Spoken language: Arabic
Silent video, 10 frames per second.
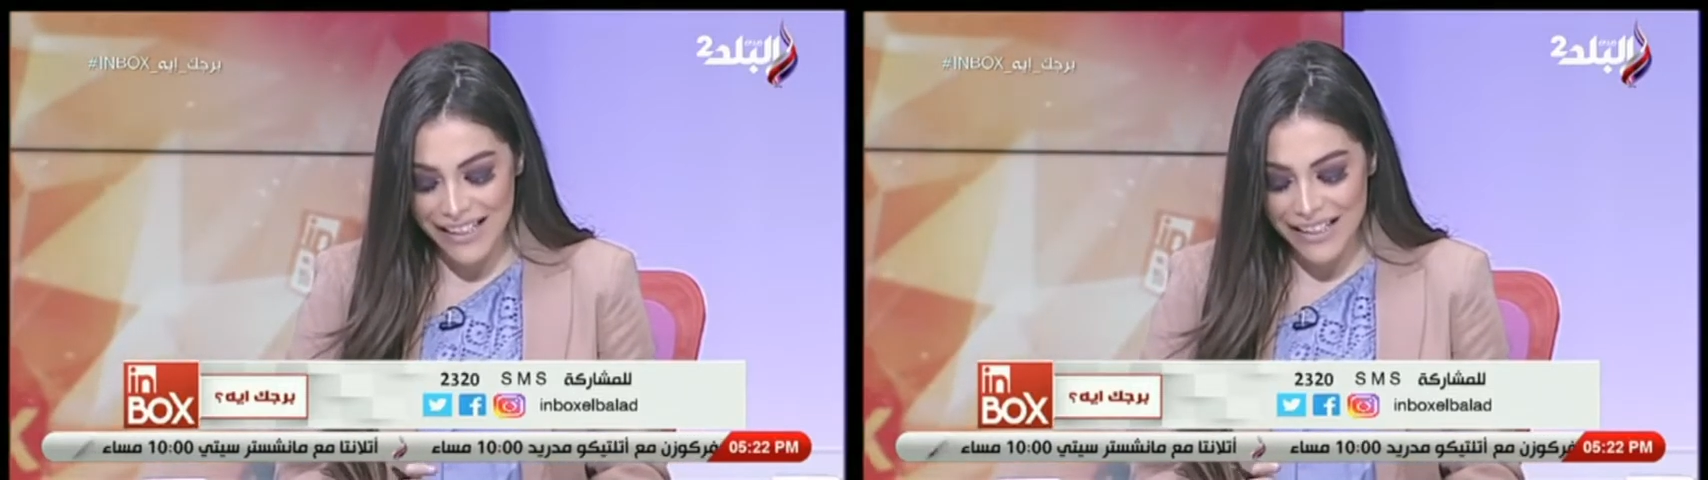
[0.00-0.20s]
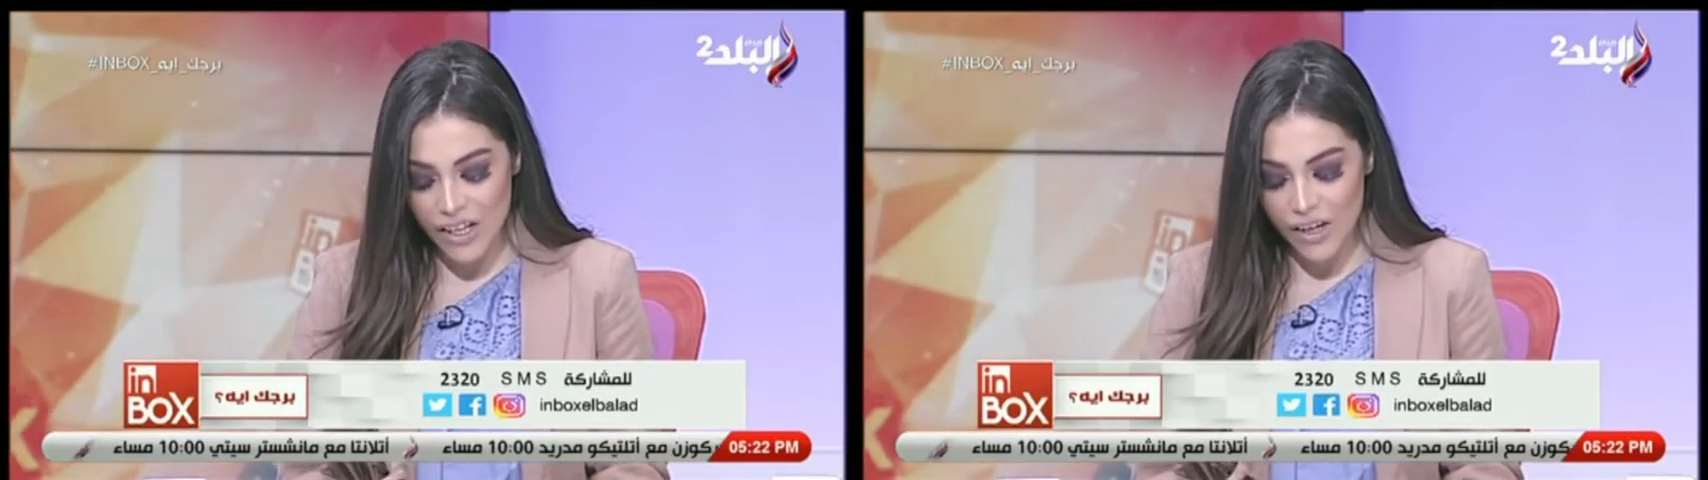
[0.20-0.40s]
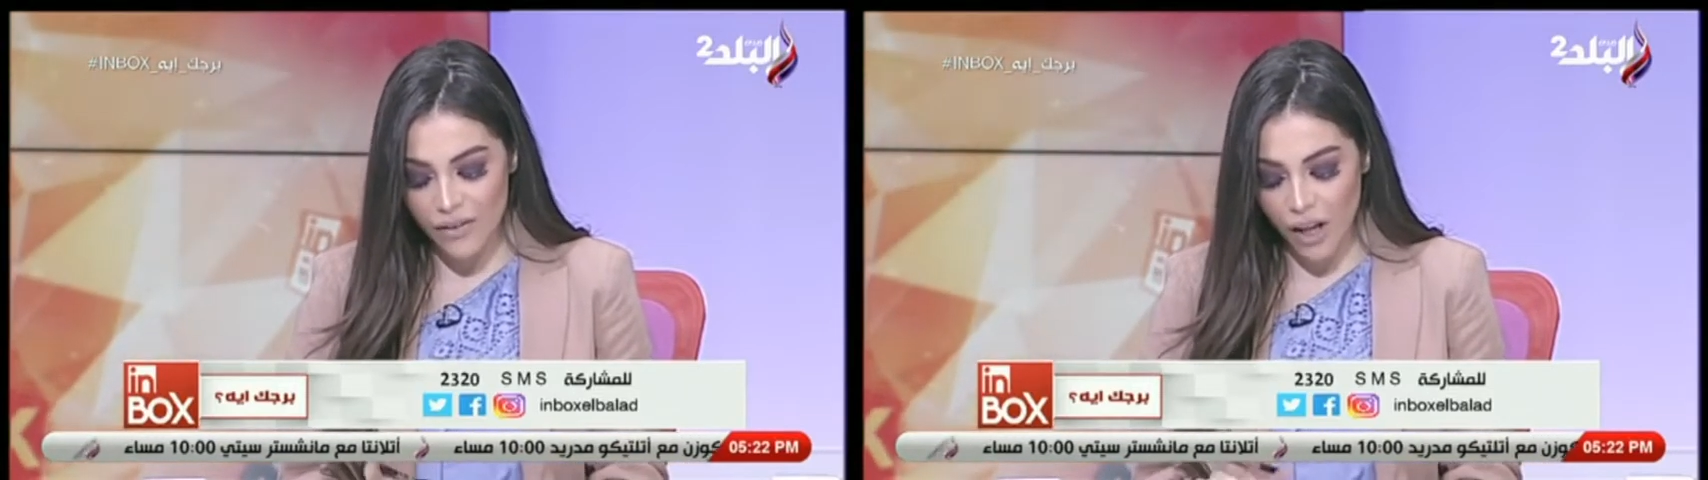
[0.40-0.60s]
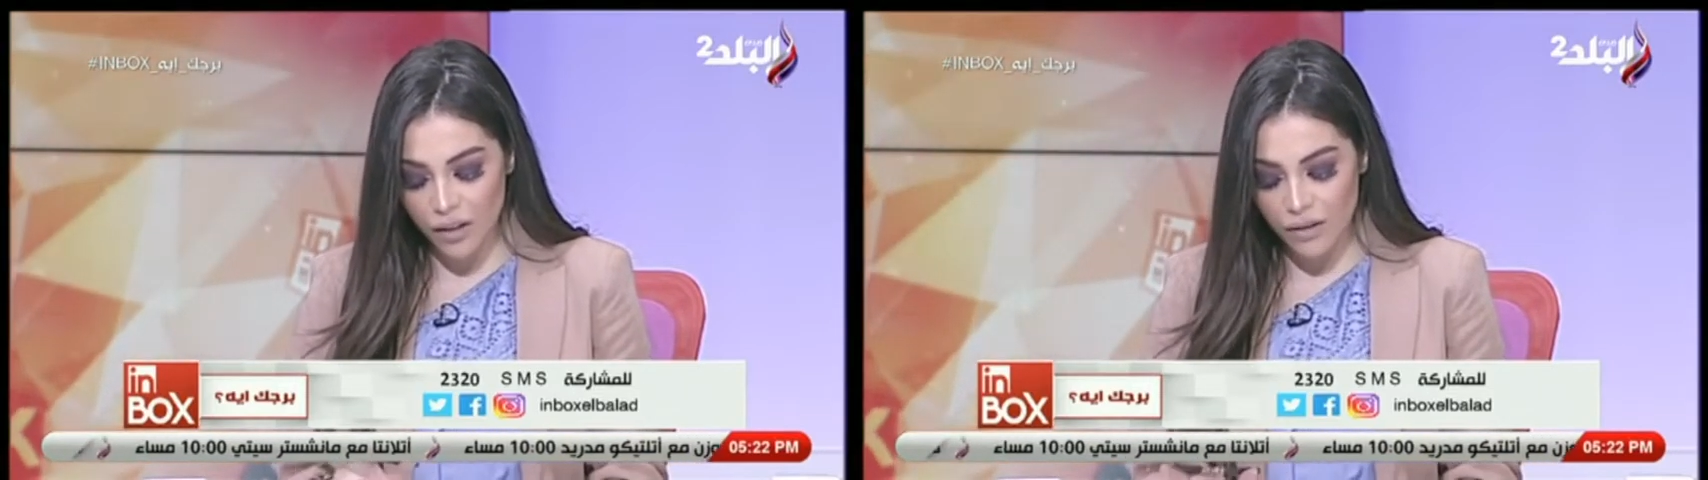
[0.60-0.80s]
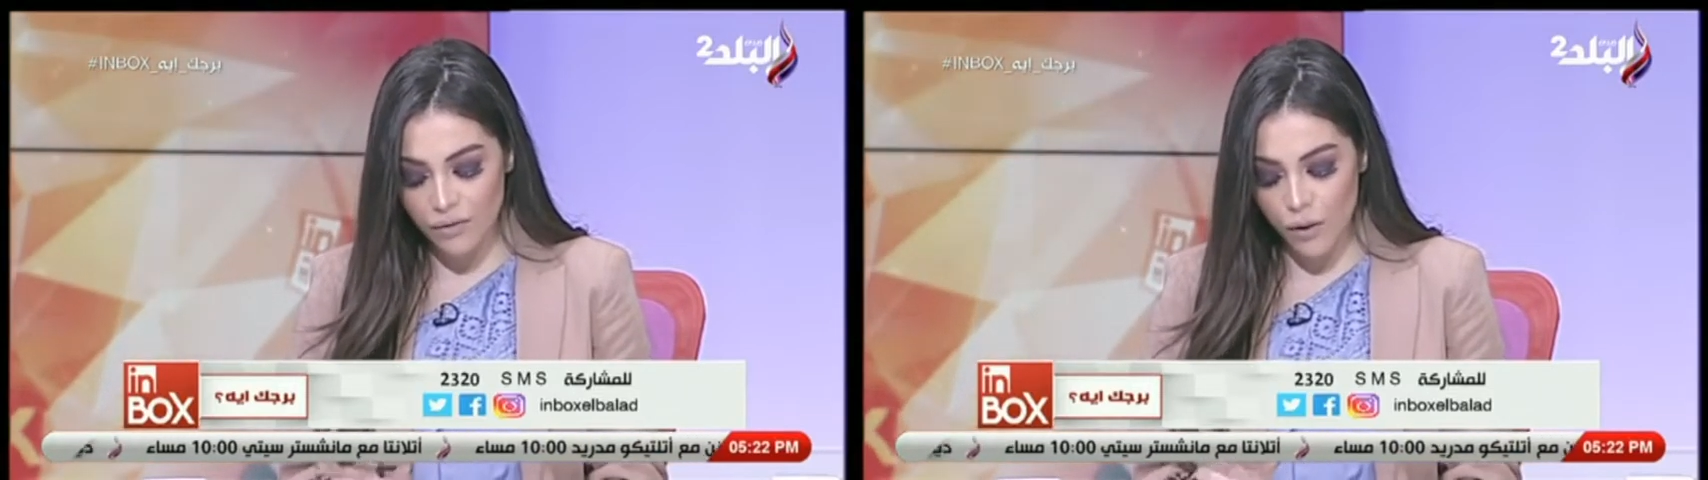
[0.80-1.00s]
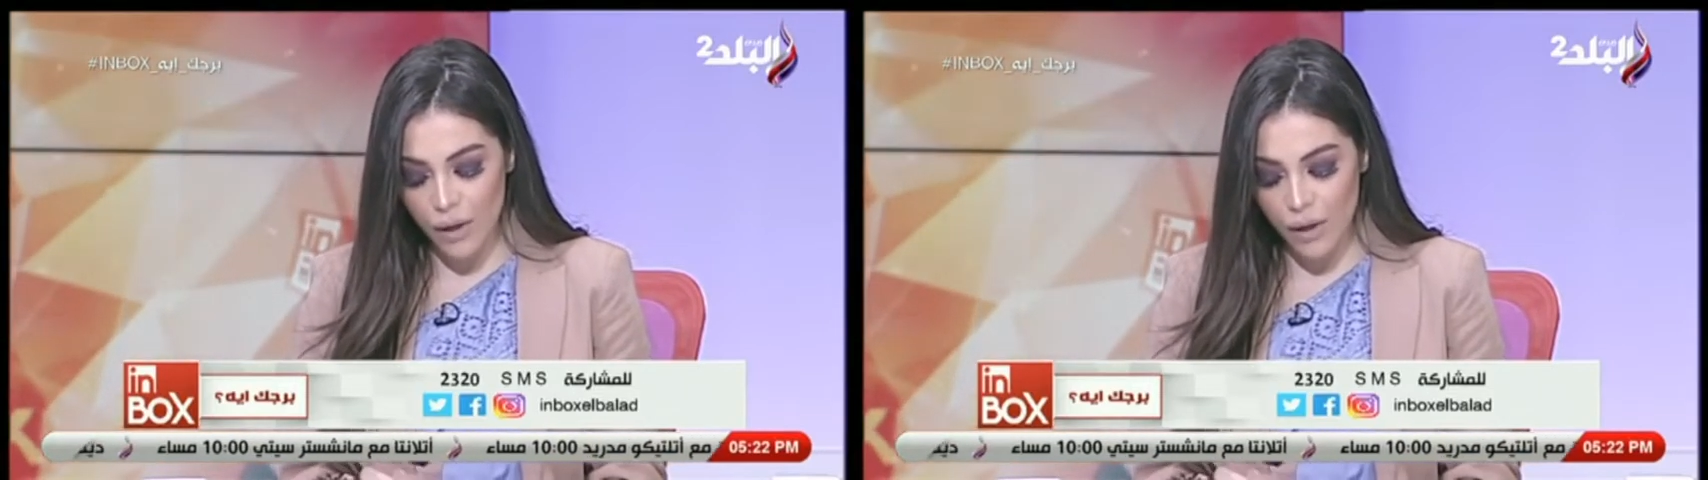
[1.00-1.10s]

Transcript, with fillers: بس طيب، تعرف العاطفة